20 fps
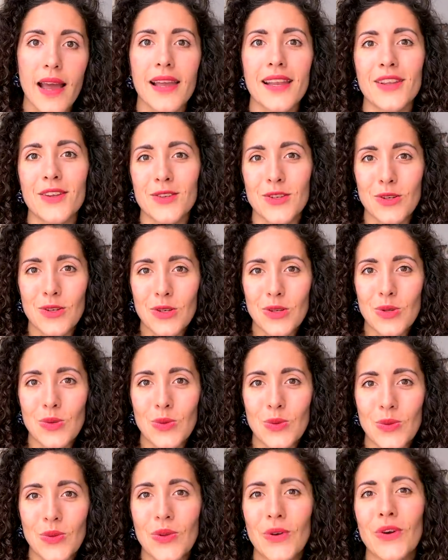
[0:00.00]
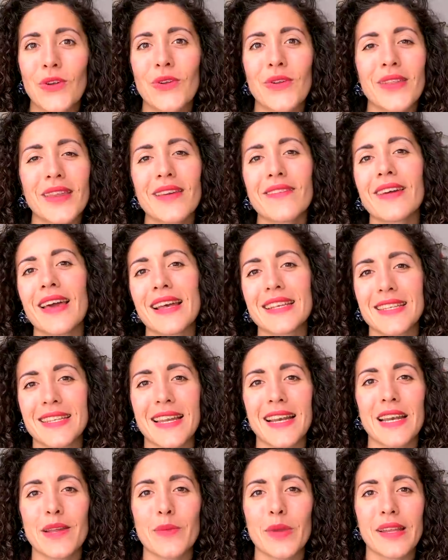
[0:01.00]
il nostro studio non deve
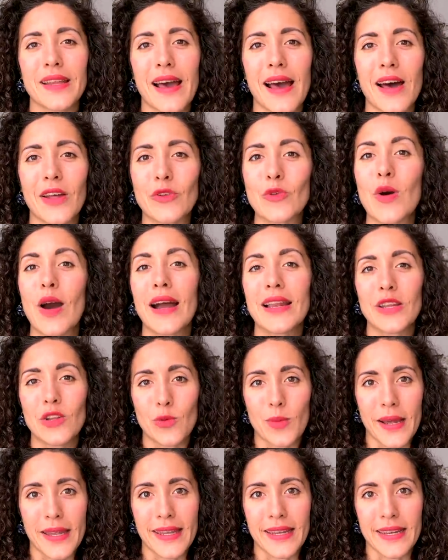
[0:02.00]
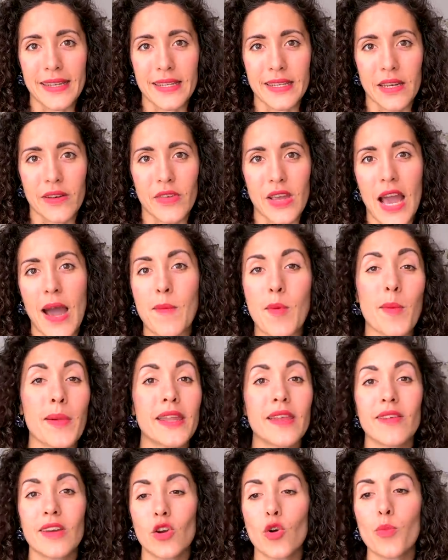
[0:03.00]
essere limitato alle domande che scriviamo,
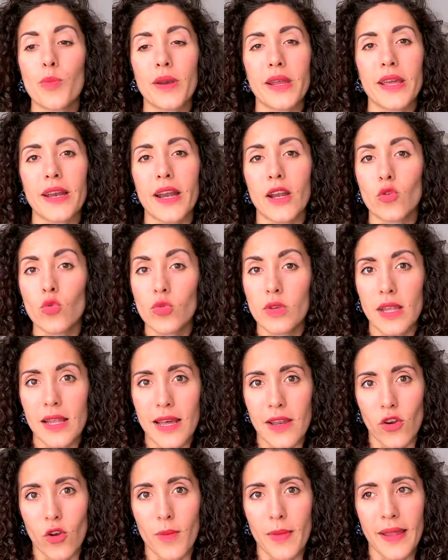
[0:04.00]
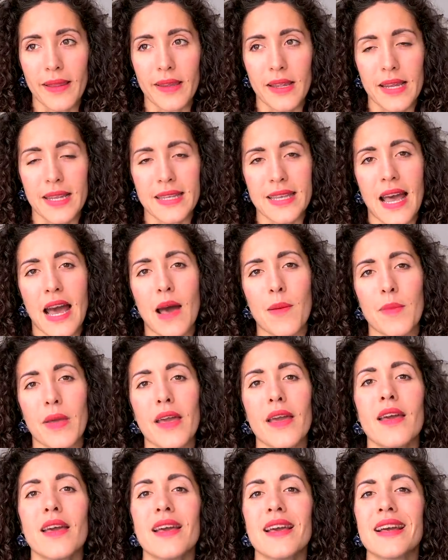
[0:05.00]
ma deve coprire tutti gli argomenti
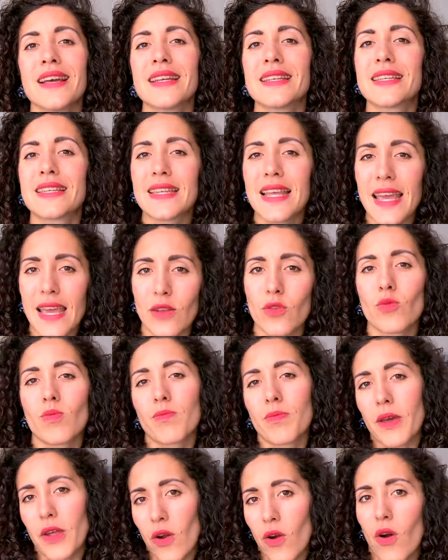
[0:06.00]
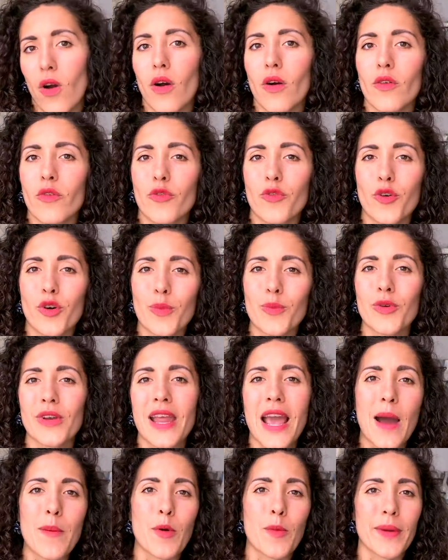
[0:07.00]
d'esame. Se però
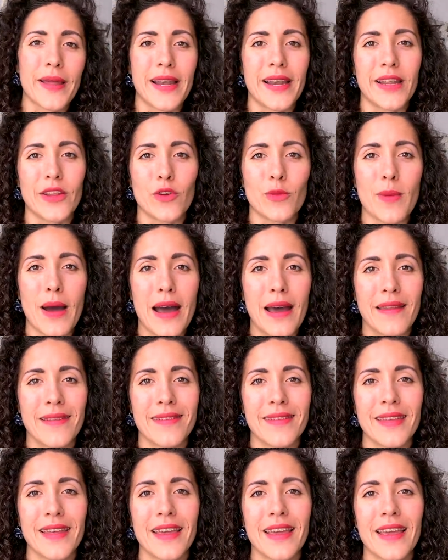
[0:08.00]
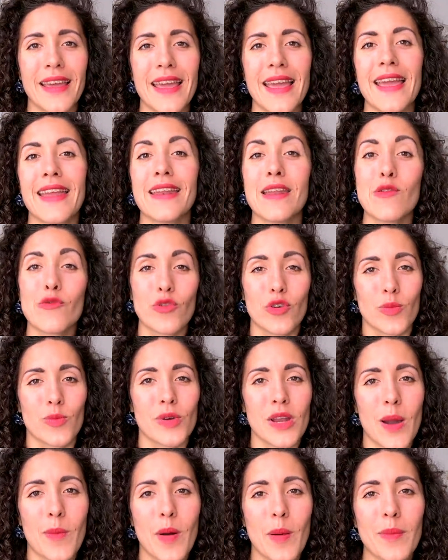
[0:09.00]
formuliamo bene le domande e ne
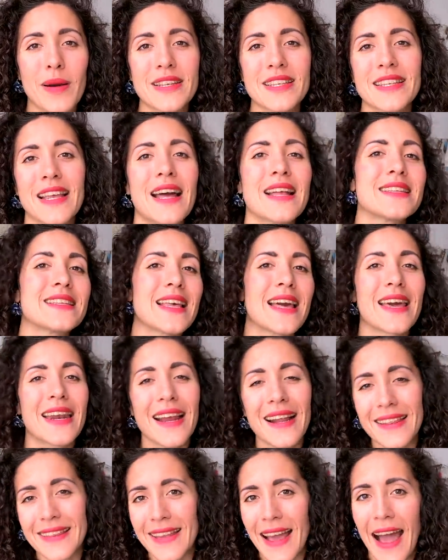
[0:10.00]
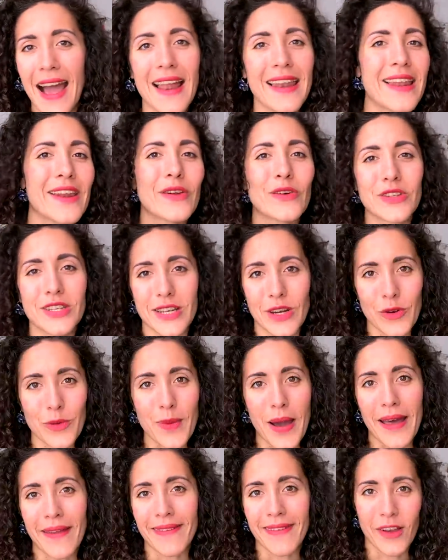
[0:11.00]
formuliamo abbastanza, in realtà le nostre
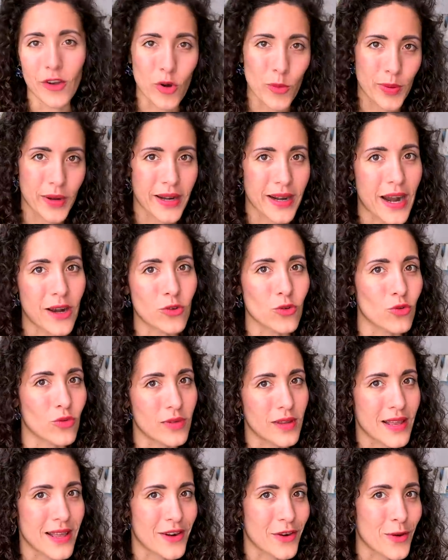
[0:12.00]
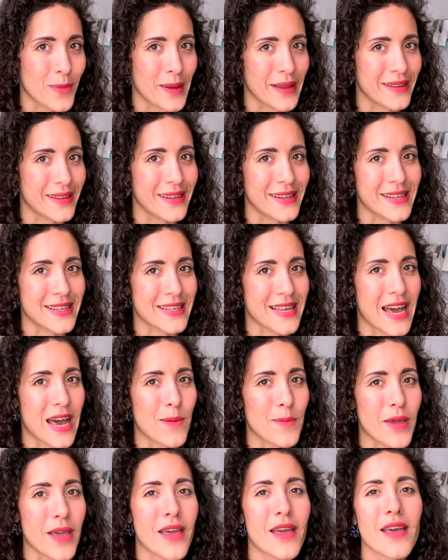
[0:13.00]
domande copriranno tutti gli argomenti d'esame,